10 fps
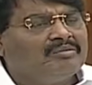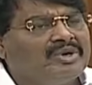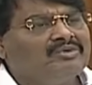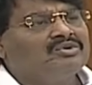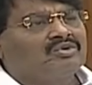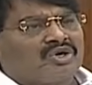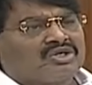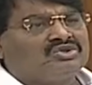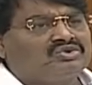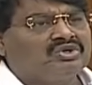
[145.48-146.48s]
మేము కొండ
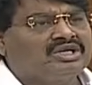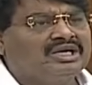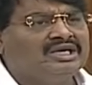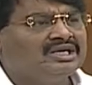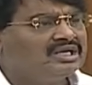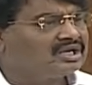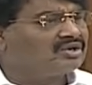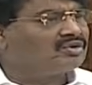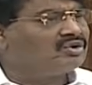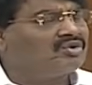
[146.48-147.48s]
చుట్టూరికి ఇరవై
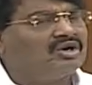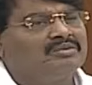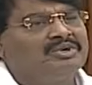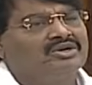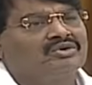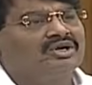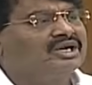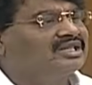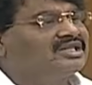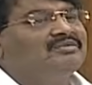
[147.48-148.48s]
రెండు కోట్లు పెట్టి రోడ్డు
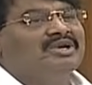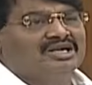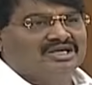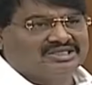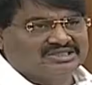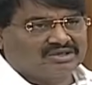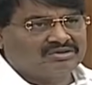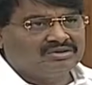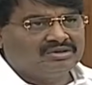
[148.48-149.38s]
అడిగితే ఇమీడియట్లకి ఇచ్చారు